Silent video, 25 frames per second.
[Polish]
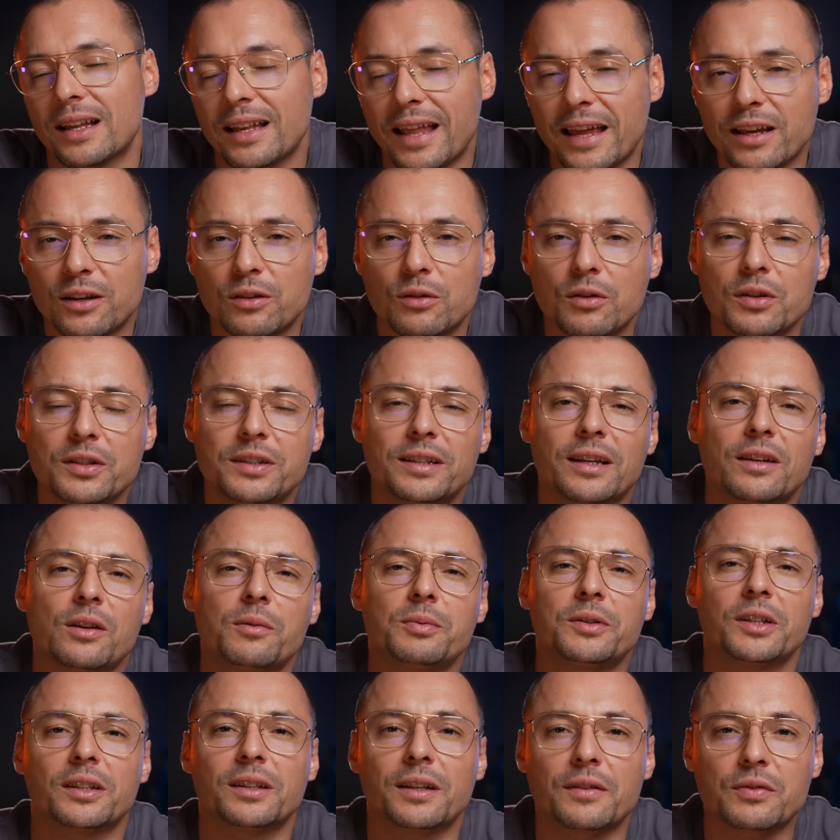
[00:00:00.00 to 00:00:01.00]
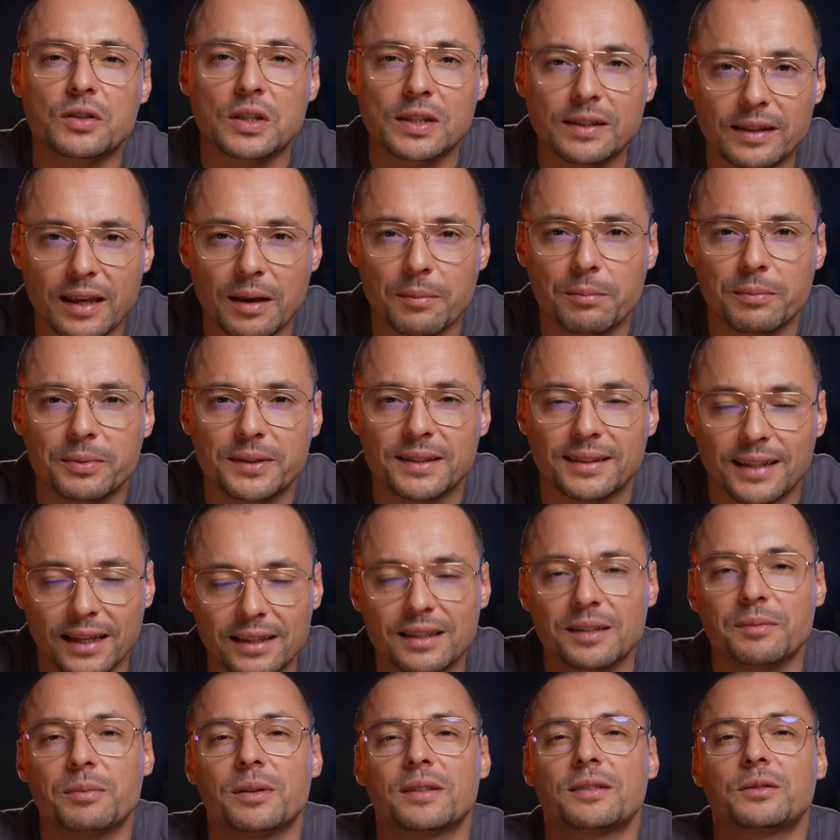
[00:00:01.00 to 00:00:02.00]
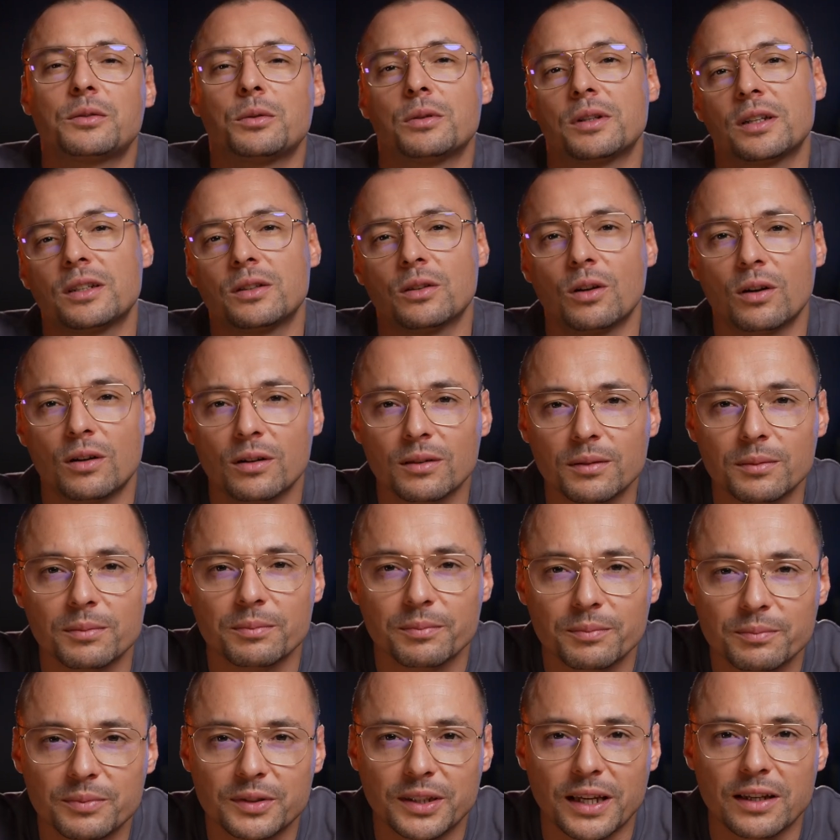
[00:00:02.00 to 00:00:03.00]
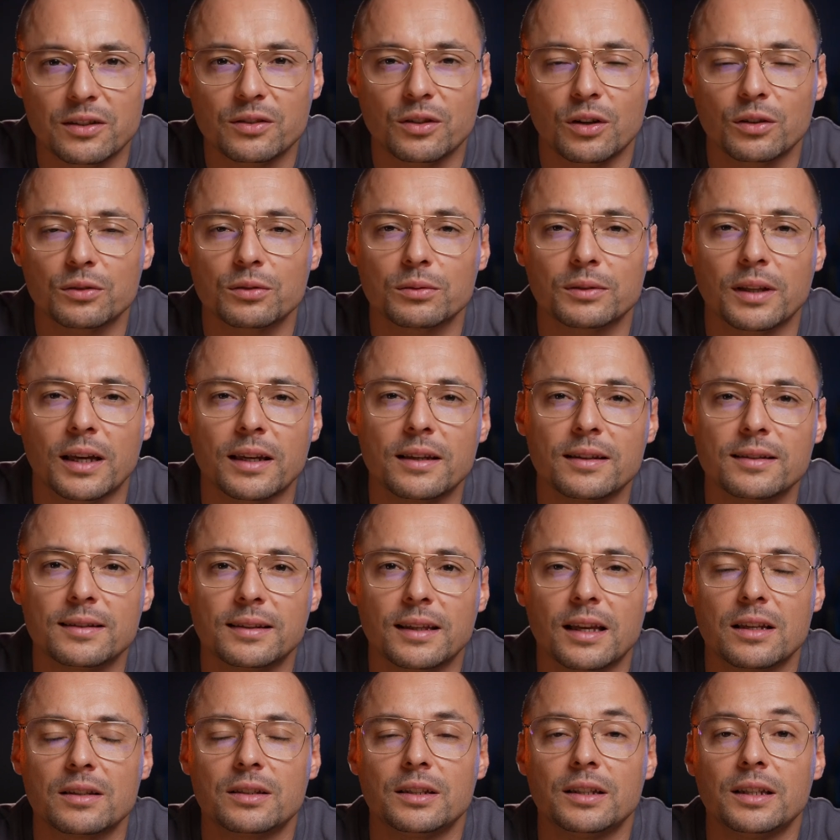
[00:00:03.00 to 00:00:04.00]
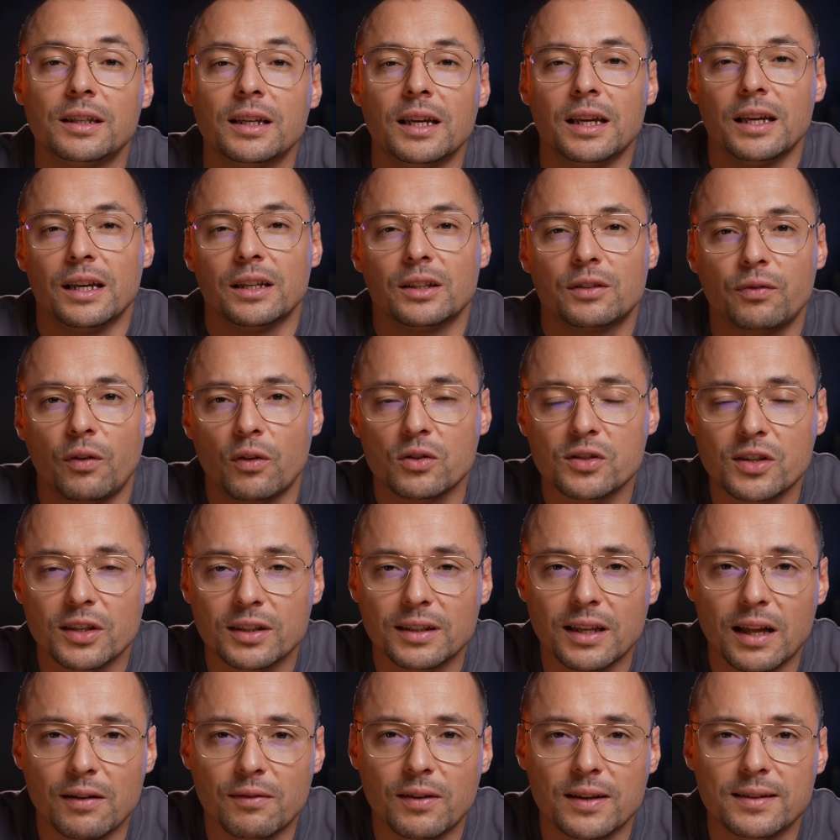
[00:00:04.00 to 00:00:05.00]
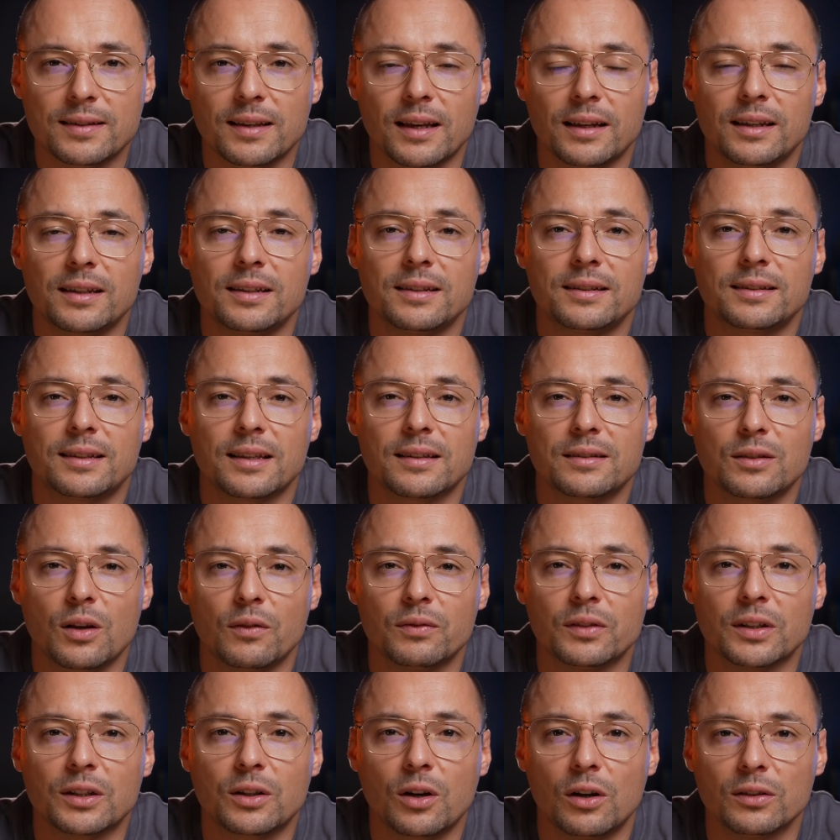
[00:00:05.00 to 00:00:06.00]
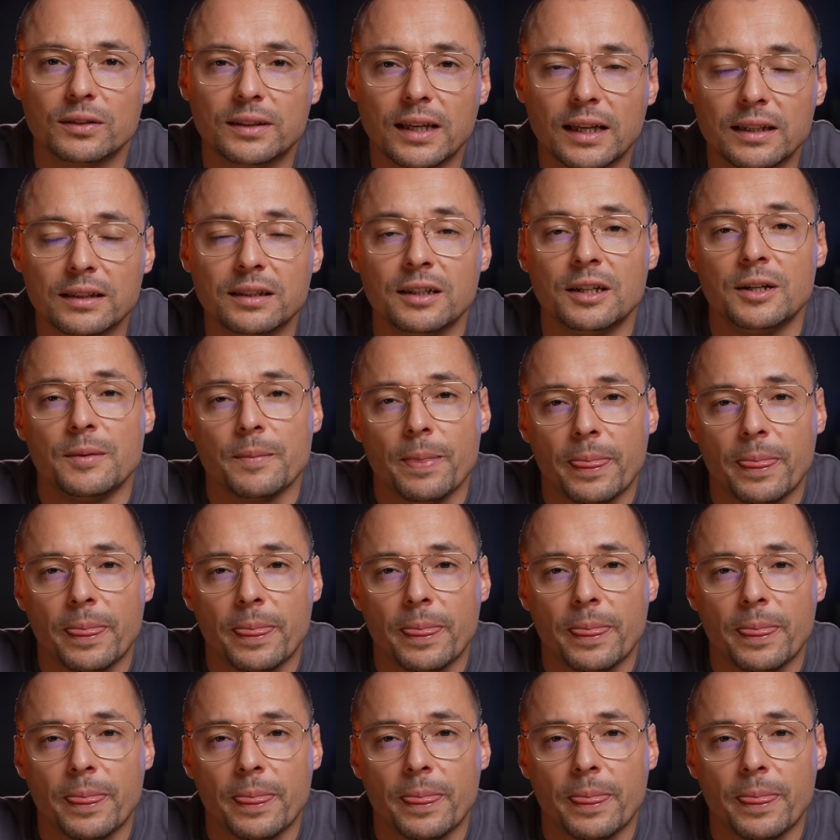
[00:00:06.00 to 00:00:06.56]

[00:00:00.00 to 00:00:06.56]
lajkujcie, róbcie te wszystkie bzdety, bez których no ciężko tutaj istnieć i tworzyć dla Was jakiś sensowny content.